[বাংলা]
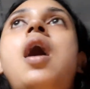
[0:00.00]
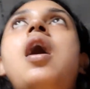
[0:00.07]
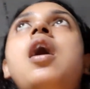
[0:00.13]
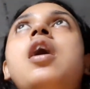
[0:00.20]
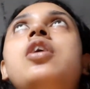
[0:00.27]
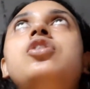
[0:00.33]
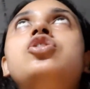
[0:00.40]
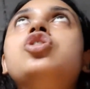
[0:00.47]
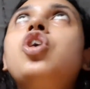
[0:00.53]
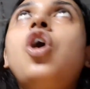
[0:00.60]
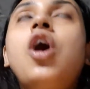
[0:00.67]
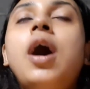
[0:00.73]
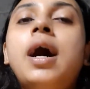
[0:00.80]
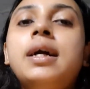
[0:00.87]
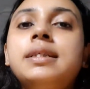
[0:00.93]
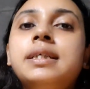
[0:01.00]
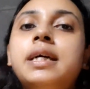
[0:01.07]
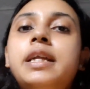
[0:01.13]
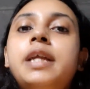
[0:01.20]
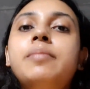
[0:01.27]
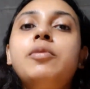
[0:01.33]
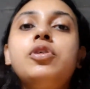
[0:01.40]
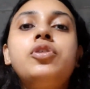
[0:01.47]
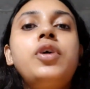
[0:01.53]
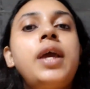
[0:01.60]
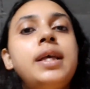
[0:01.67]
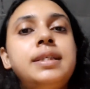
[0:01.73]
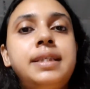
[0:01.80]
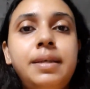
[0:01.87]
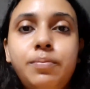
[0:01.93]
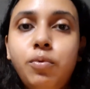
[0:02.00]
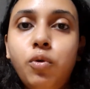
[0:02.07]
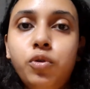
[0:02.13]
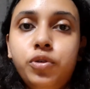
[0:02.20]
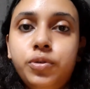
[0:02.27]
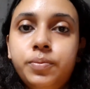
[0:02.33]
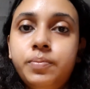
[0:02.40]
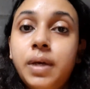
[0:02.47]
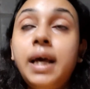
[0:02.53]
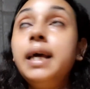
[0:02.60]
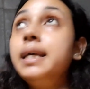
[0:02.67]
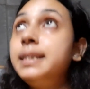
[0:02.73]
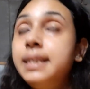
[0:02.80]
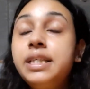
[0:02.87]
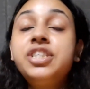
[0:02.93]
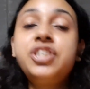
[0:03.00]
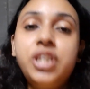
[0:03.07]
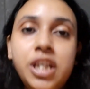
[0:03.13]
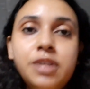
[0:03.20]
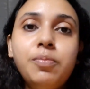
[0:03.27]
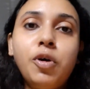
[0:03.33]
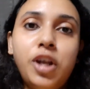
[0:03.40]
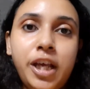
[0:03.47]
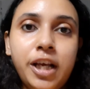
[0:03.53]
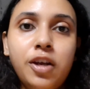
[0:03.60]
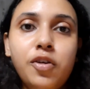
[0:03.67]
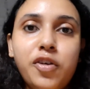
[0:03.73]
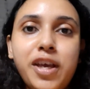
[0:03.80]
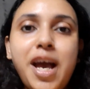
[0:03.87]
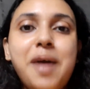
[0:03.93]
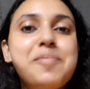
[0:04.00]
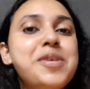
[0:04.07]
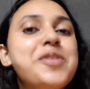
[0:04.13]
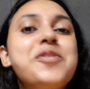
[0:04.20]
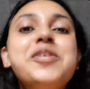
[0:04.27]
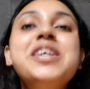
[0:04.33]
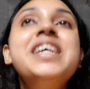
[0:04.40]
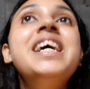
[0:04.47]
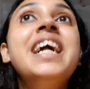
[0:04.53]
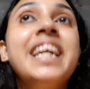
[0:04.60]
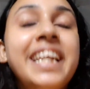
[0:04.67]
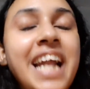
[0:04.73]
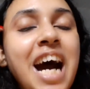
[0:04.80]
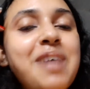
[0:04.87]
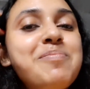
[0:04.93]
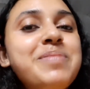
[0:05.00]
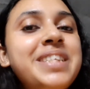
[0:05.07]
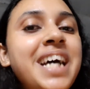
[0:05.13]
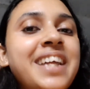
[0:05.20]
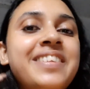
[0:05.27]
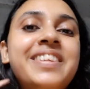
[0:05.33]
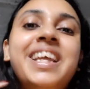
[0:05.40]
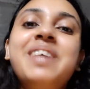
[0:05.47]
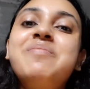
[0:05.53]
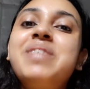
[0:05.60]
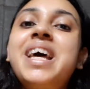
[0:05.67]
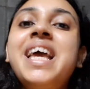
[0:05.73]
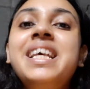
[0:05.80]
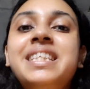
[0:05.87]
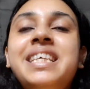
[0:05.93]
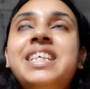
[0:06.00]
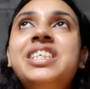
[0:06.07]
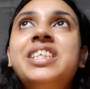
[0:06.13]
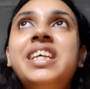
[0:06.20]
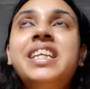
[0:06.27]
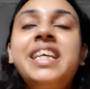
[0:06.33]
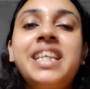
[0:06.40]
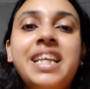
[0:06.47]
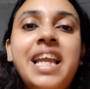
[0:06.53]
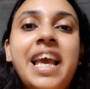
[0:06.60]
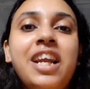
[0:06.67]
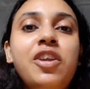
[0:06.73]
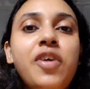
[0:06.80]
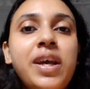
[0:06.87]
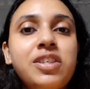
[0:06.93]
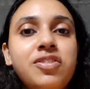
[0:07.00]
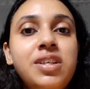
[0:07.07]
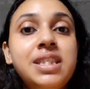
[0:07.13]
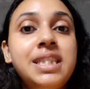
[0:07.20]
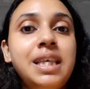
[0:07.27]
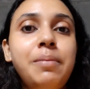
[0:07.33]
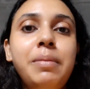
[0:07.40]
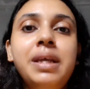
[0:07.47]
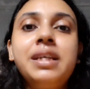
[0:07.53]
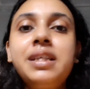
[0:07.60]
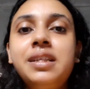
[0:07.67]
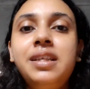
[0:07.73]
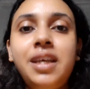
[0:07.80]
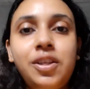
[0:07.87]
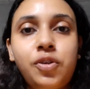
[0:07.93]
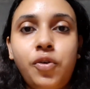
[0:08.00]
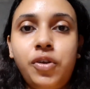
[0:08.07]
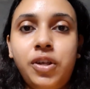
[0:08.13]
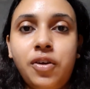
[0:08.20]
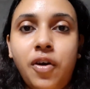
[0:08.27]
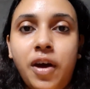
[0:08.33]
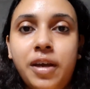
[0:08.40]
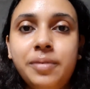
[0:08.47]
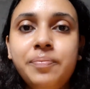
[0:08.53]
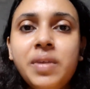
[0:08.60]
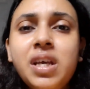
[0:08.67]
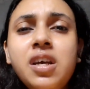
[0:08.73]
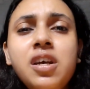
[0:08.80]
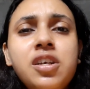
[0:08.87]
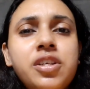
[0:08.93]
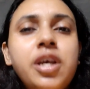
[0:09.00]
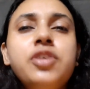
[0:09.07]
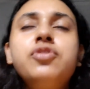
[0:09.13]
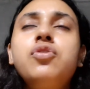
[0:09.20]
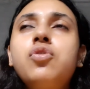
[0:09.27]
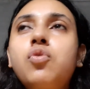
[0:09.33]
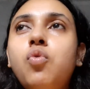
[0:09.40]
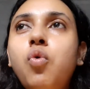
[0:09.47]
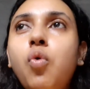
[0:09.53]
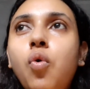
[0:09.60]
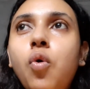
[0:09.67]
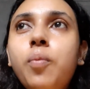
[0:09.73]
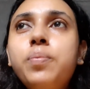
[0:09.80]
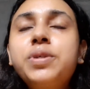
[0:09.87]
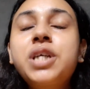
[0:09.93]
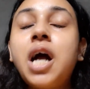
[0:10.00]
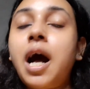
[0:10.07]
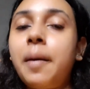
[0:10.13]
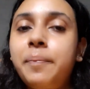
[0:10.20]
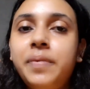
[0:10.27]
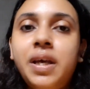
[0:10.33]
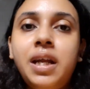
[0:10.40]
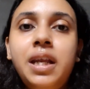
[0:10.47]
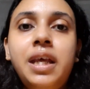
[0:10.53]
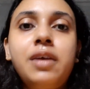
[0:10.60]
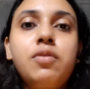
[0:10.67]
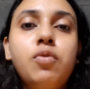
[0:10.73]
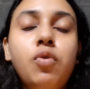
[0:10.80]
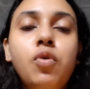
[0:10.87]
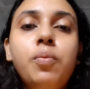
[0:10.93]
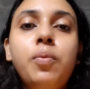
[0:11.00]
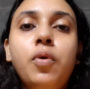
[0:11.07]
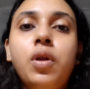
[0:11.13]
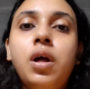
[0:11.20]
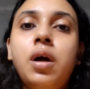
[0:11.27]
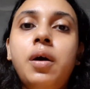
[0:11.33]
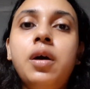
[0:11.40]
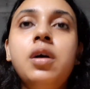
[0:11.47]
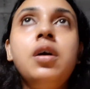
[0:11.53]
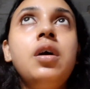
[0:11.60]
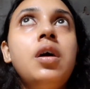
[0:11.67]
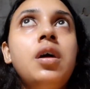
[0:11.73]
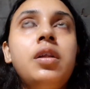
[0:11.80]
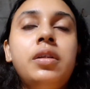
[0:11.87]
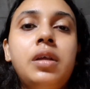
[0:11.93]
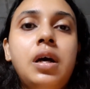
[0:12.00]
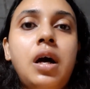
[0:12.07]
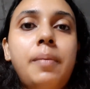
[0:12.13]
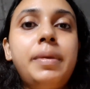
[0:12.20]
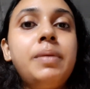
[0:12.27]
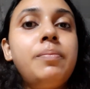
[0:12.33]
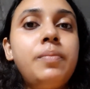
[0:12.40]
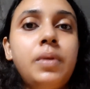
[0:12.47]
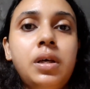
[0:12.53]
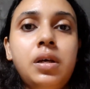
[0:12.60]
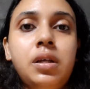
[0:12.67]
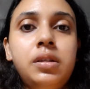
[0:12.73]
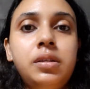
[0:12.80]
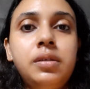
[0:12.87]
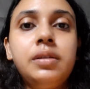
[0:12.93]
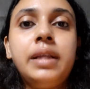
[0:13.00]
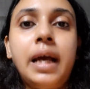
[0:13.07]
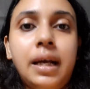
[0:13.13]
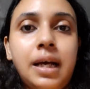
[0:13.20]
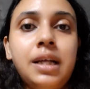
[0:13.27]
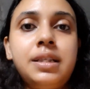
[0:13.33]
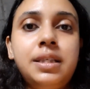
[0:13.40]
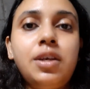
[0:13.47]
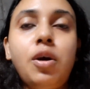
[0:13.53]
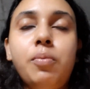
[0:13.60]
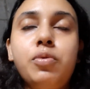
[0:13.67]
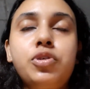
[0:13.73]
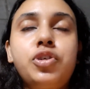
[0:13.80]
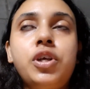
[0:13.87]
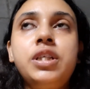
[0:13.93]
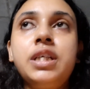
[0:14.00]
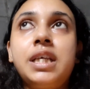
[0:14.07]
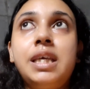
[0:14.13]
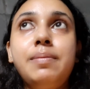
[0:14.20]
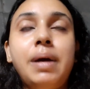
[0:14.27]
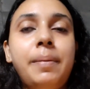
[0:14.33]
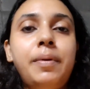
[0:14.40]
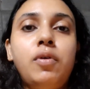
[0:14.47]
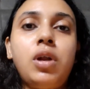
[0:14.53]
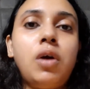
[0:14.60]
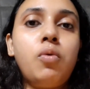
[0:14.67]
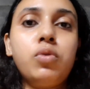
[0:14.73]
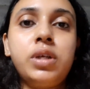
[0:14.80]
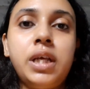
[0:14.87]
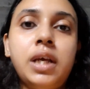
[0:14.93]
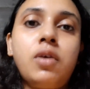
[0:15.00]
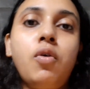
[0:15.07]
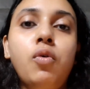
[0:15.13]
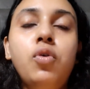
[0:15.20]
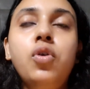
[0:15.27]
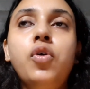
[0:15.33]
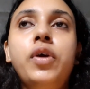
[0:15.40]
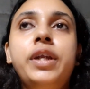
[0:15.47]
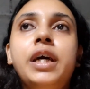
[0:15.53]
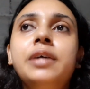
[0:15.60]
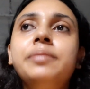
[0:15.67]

আর ছ হাজারের মতো এসি বোর্ড এসি শিট বলে এগুলোকে আমি নাম জানতাম না এসি শিট এগুলো অ্যাকচুয়ালি সিমেন্ট দিয়ে তৈরি হয় সেই জন্য খুব সাবধানে খুব ওরা আমি দেখাচ্ছি অবশ্যই যে কিভাবে ওরা উঠে করলো এটা